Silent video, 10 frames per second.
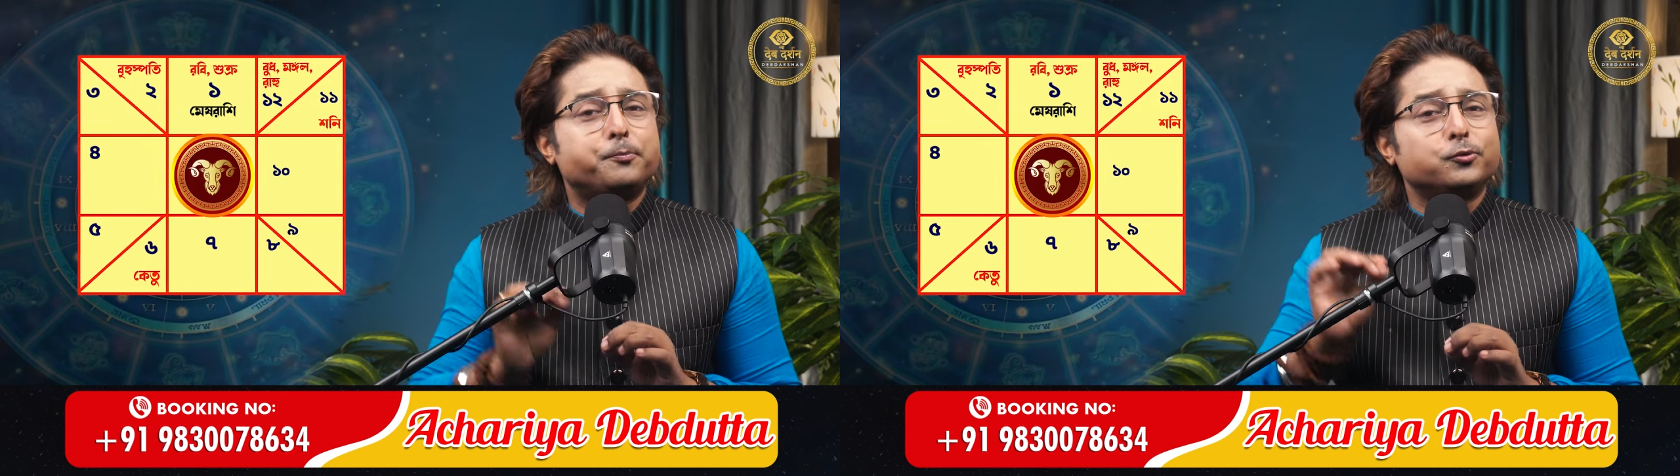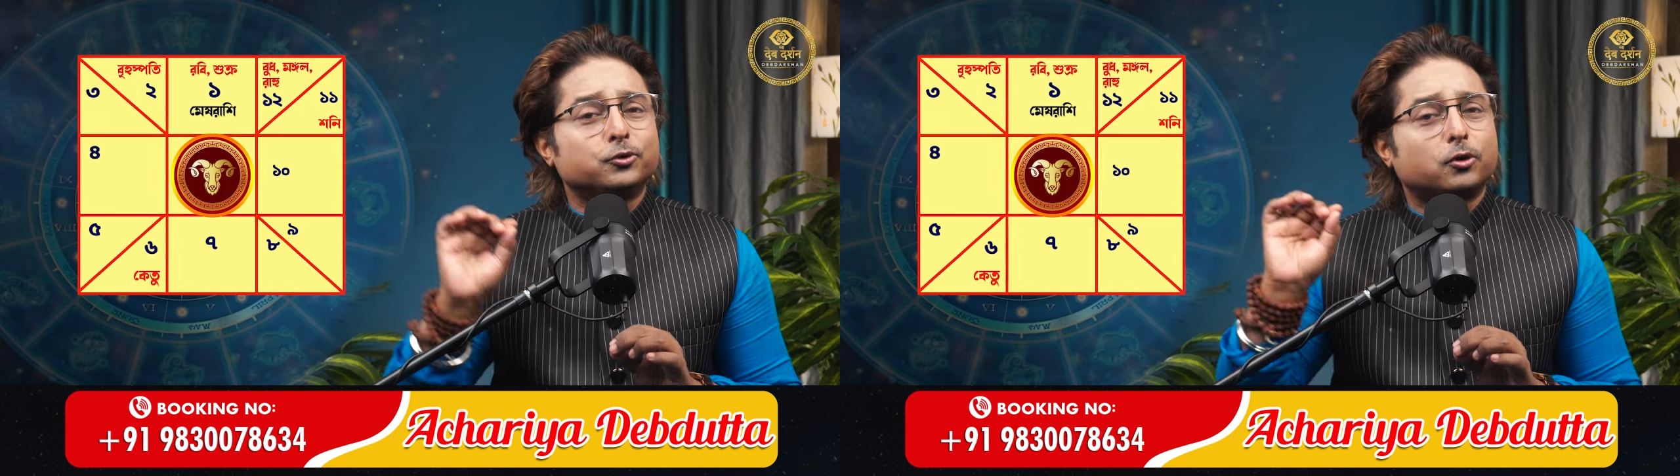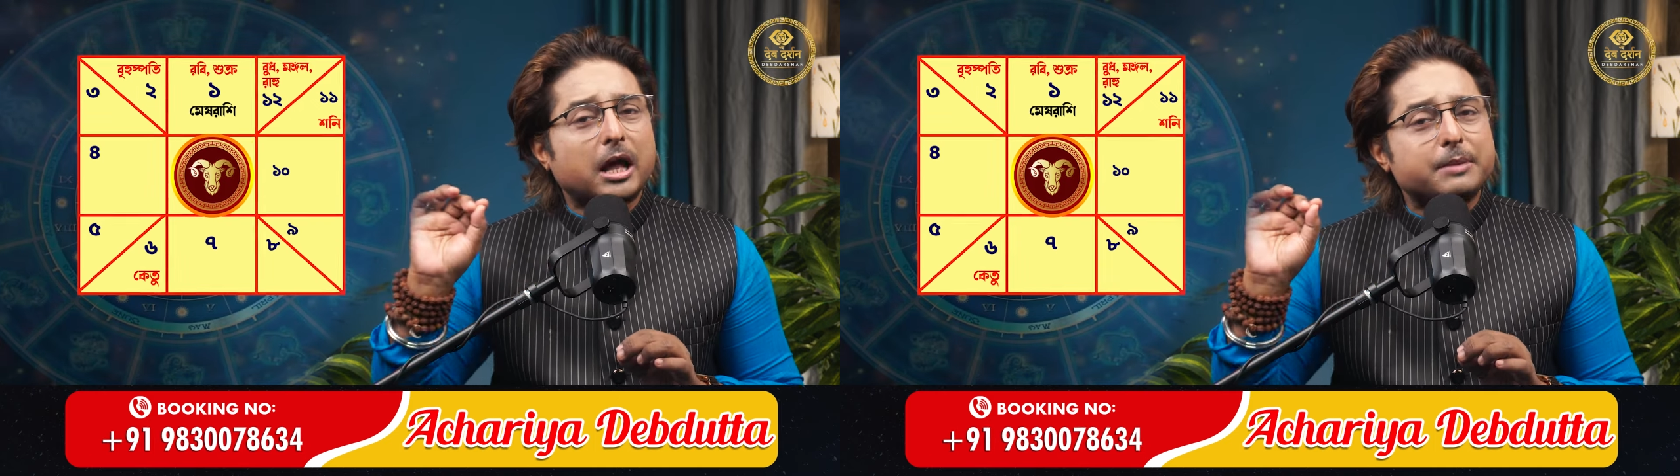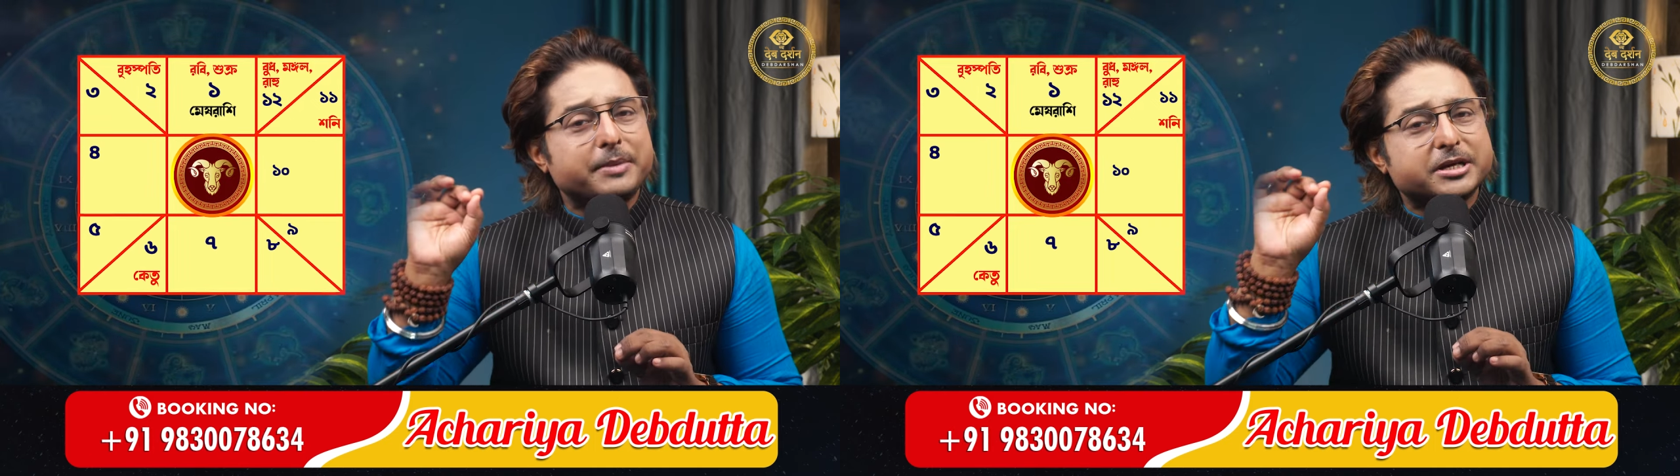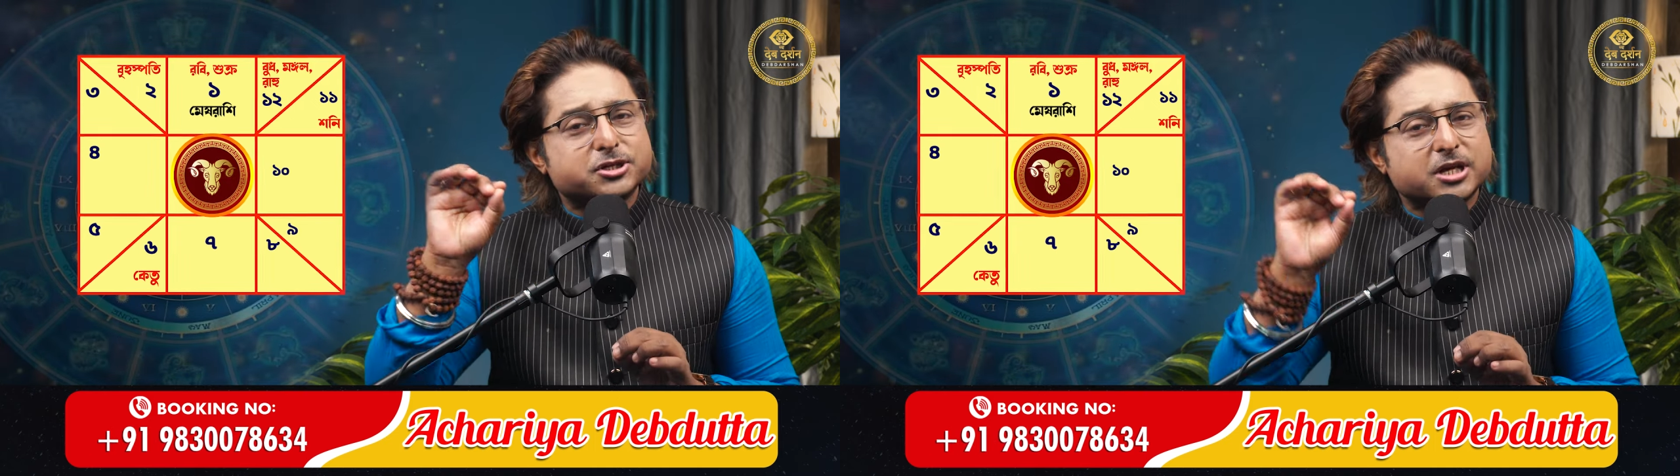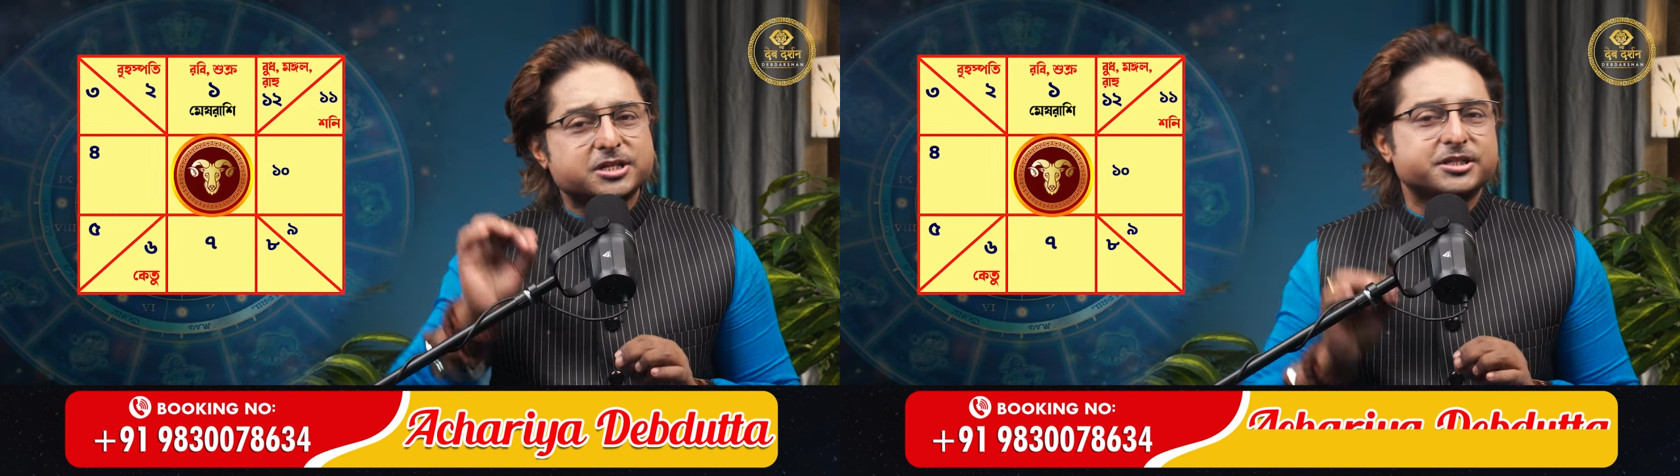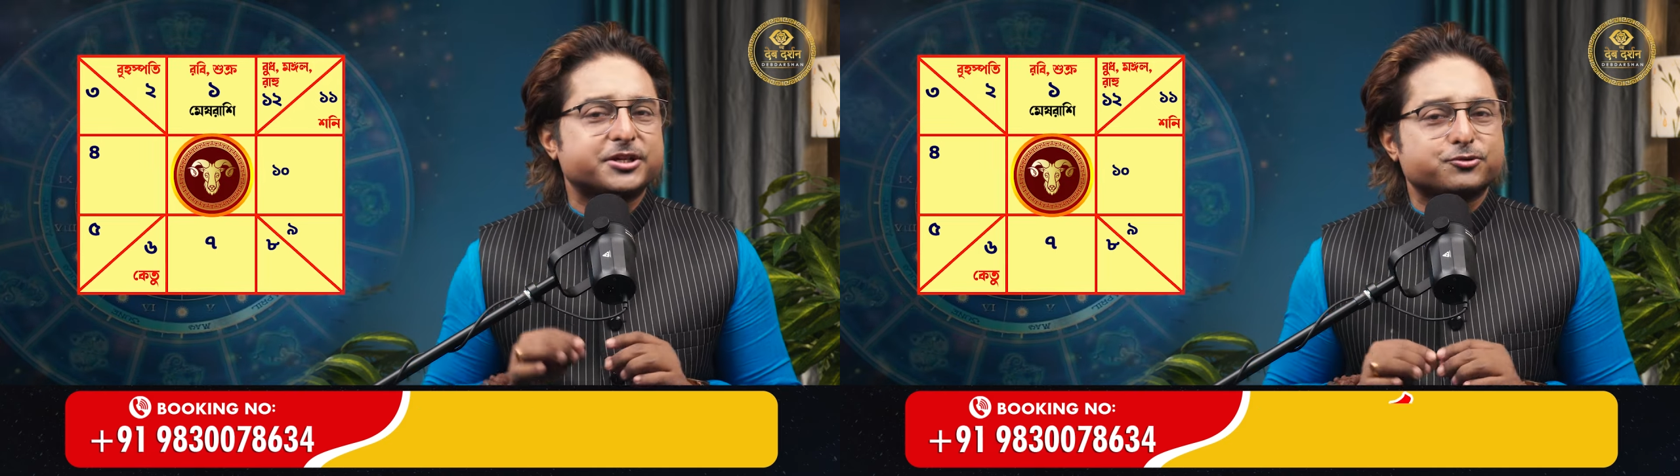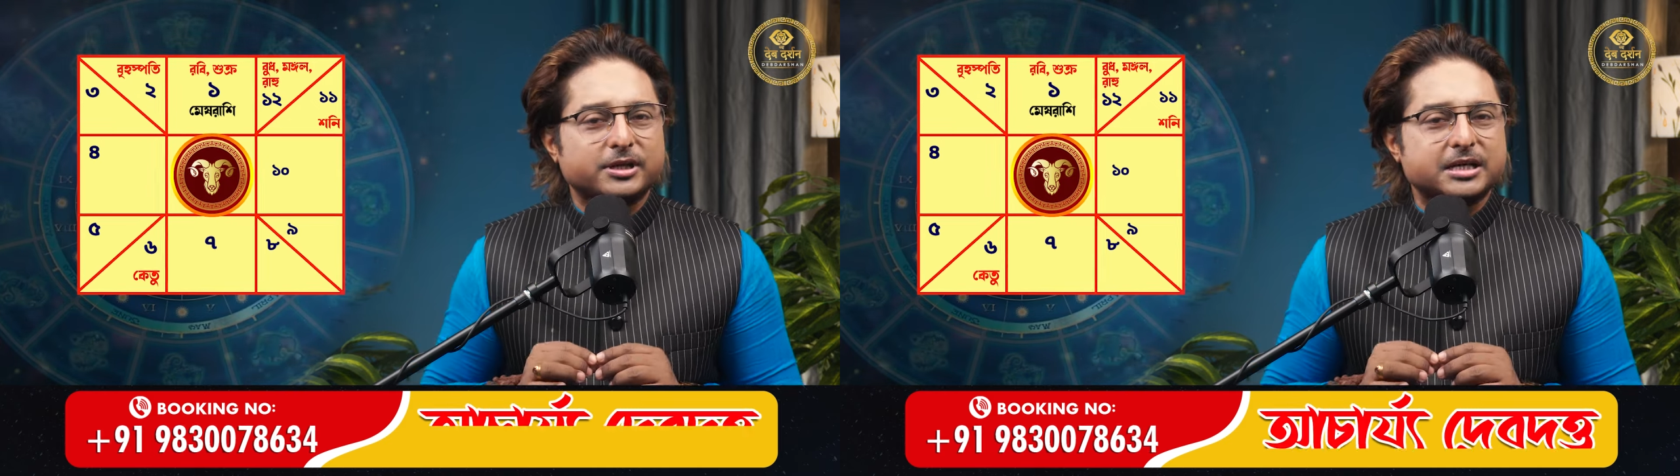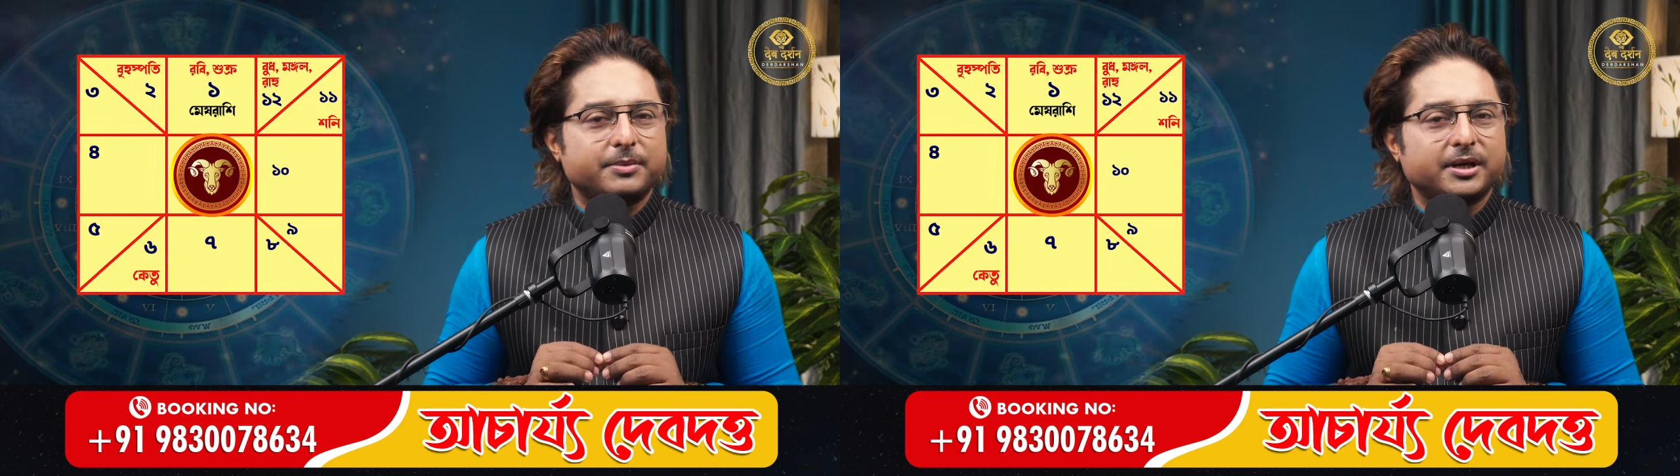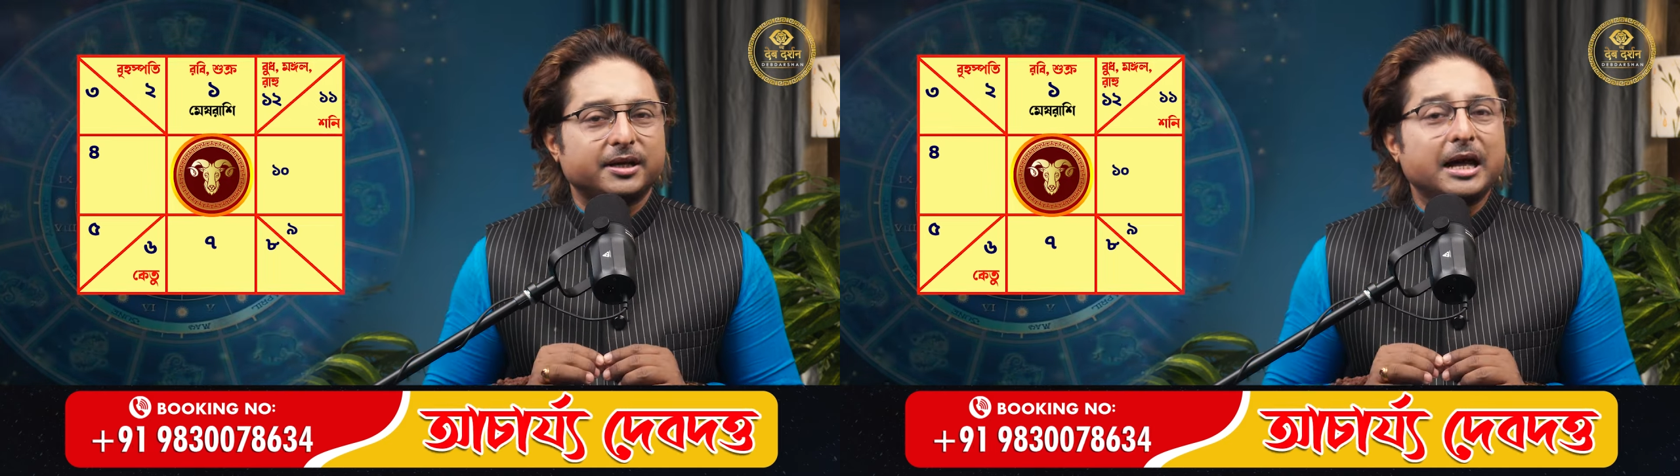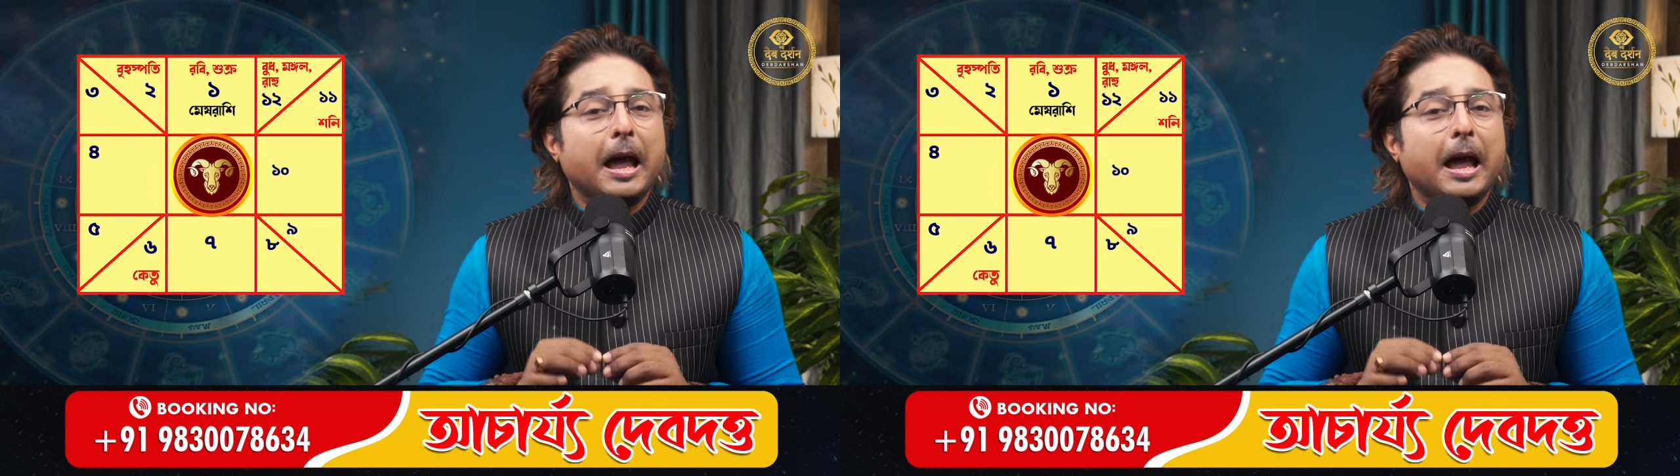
পুনরায় মেষ রাশিতে চলে যাবে